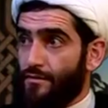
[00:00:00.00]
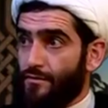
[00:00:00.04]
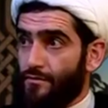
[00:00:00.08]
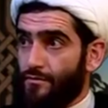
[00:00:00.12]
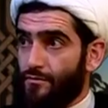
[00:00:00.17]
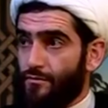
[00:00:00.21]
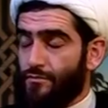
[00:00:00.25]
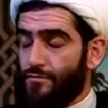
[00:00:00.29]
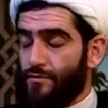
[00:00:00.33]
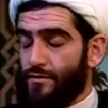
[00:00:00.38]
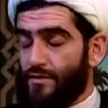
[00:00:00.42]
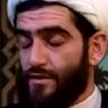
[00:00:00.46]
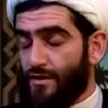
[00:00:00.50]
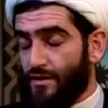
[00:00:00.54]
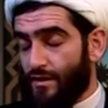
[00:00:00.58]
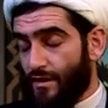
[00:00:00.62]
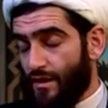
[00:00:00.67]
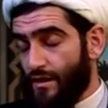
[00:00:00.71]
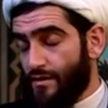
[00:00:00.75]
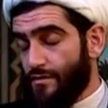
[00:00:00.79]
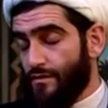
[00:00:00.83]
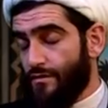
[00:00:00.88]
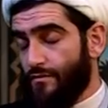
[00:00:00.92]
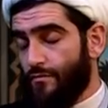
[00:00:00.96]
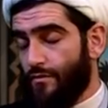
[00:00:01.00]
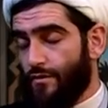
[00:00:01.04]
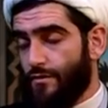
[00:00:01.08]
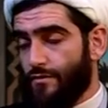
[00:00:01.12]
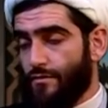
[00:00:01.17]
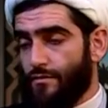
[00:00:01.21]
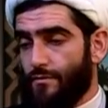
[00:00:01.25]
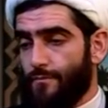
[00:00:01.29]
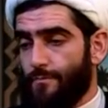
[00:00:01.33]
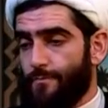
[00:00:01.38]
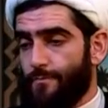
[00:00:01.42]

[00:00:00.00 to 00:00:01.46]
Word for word: То есть это разные вещи.